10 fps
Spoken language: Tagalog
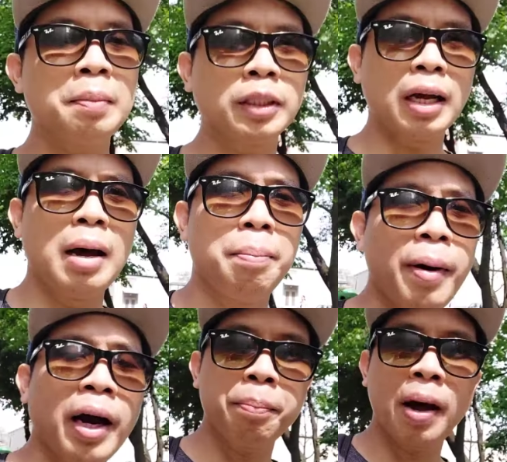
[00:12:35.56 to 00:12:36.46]
kabs uh,
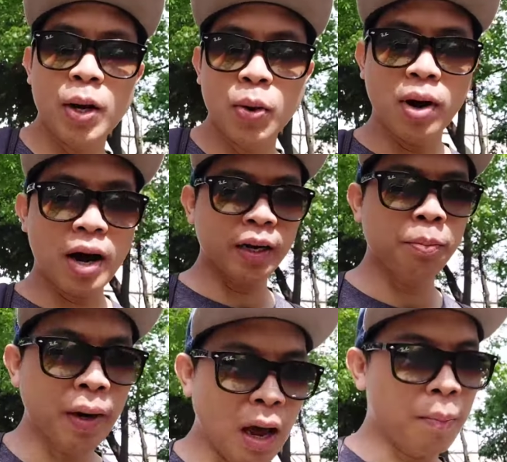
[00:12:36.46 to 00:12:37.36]
pakipalo nga rin
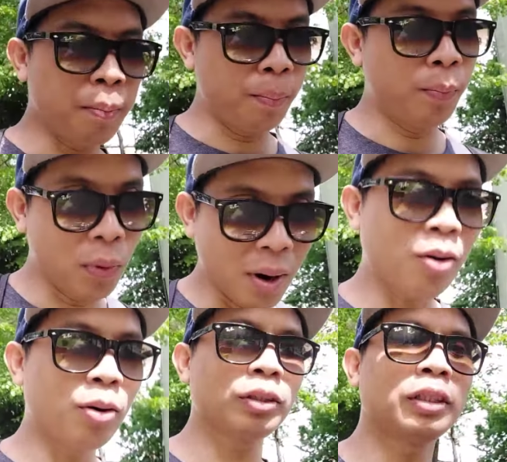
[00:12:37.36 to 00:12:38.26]
pala po
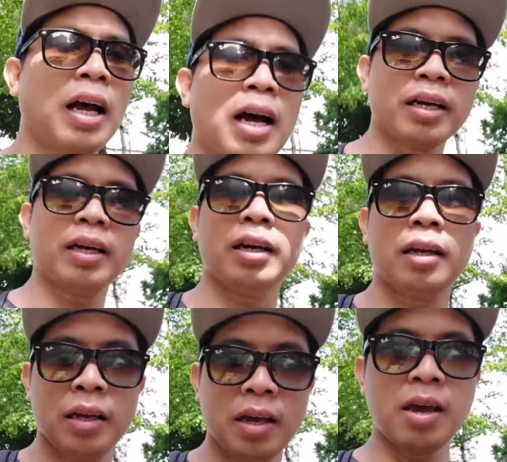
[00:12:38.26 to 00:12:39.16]
ako sa
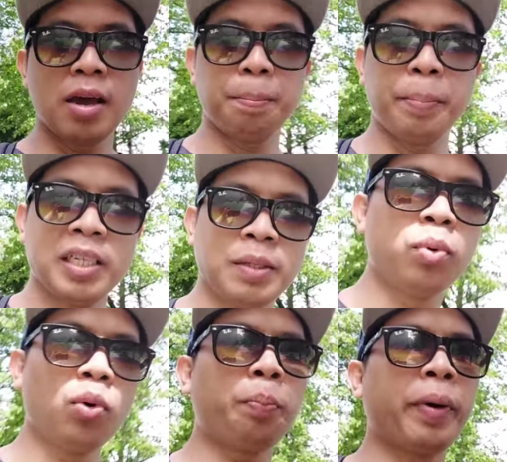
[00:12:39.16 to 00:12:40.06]
aking
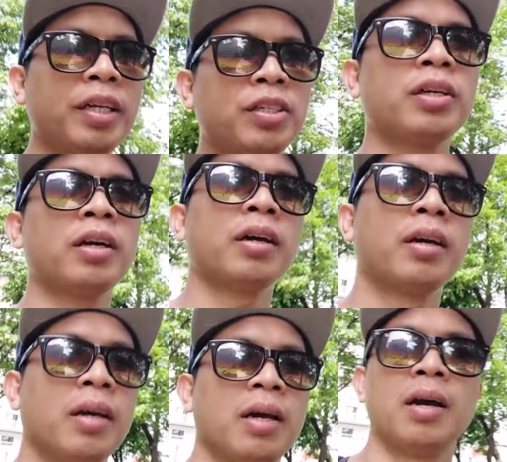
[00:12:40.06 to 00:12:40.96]
Facebook page.
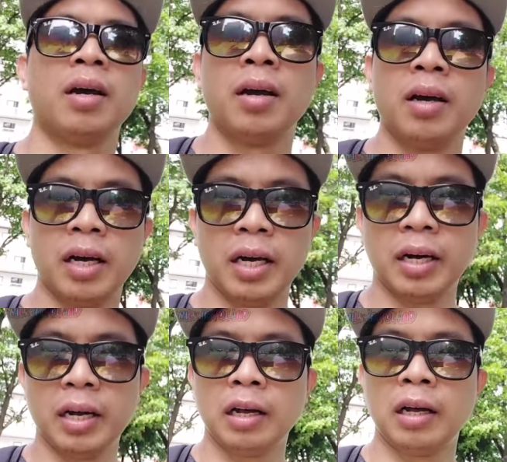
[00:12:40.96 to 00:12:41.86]

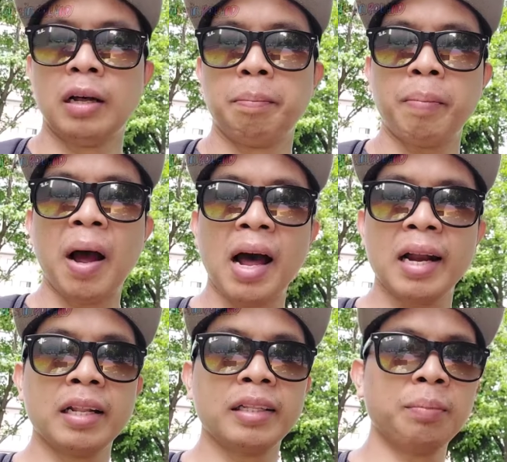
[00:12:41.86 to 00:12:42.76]
Uh,
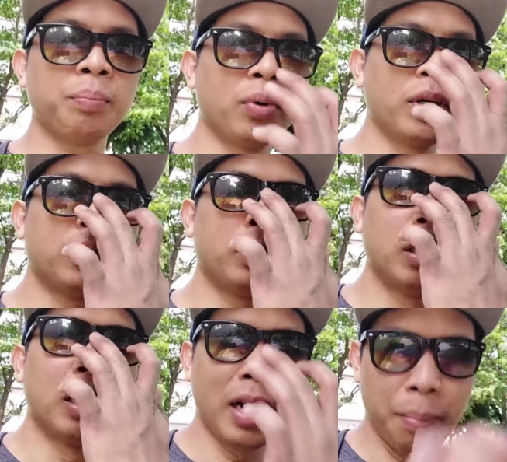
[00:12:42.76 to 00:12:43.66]
pangalan din po nit
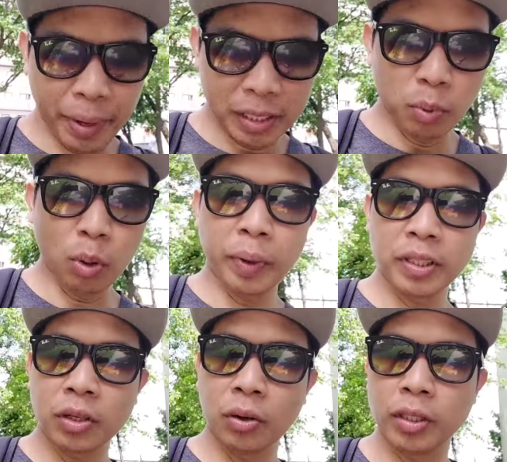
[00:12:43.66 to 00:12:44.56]
ng Facebook
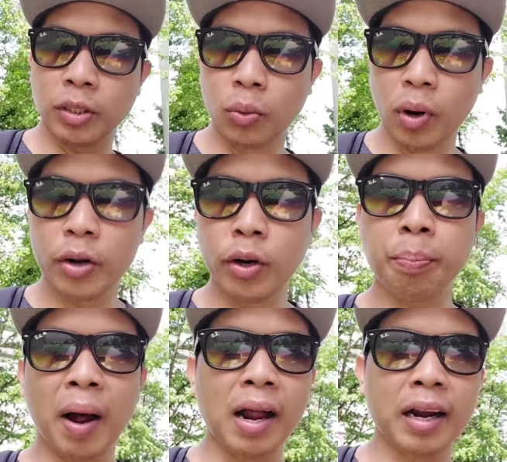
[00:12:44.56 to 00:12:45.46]
page ko is kung ano yung
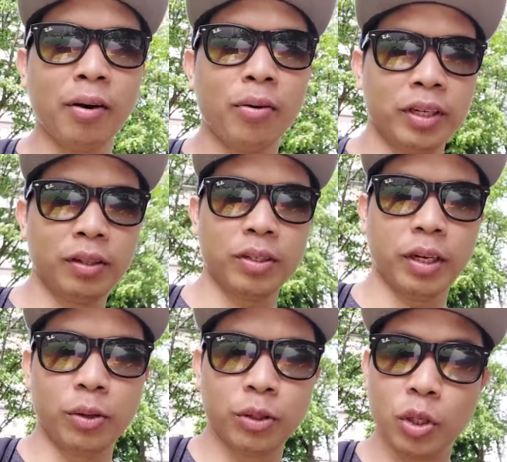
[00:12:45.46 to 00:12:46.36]
pangalan ko dito
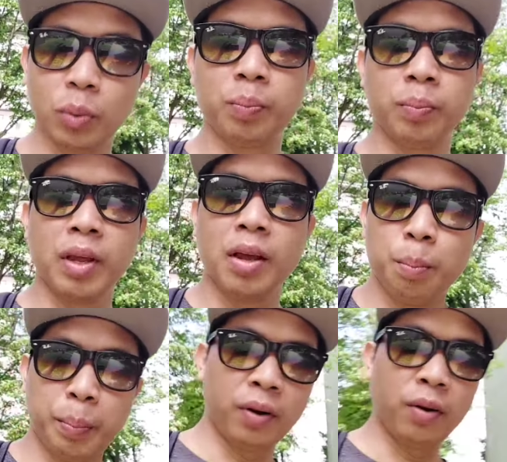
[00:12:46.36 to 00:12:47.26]
sa YouTube.
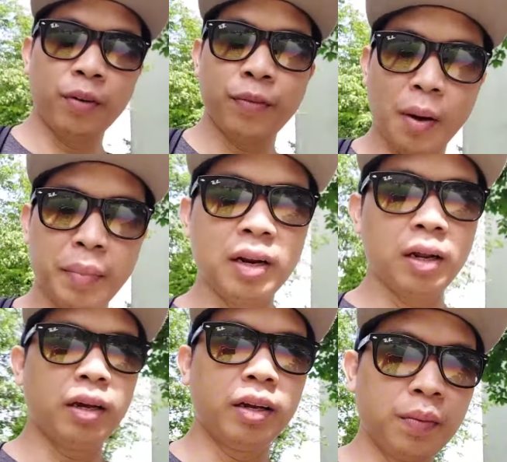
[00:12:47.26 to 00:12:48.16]
Pinoy
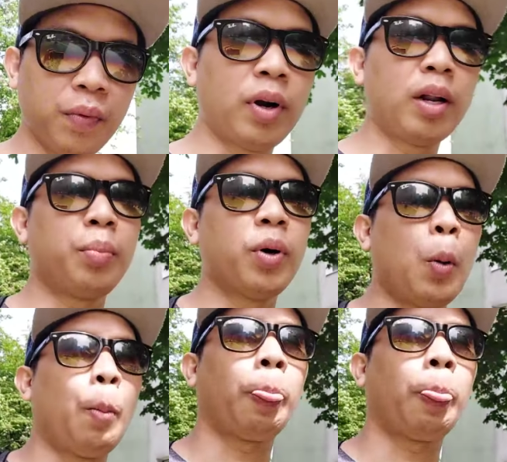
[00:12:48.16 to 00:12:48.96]
Family in Poland po.